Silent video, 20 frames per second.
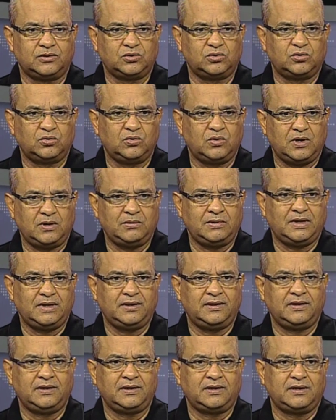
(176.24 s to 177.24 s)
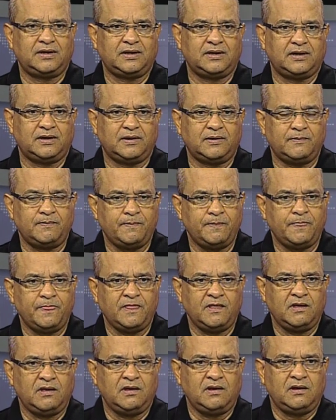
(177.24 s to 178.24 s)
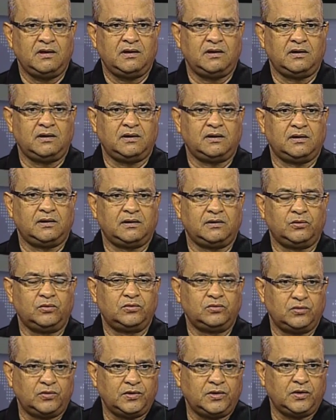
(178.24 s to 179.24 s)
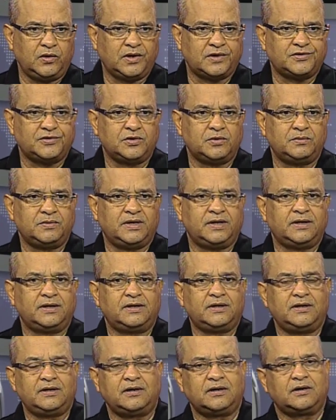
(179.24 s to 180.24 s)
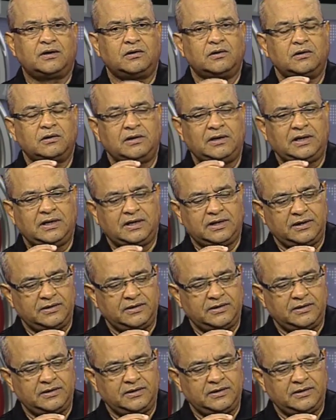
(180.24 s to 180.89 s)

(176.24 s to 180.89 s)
Tú hablas de que eh, uno de los axiomas es que la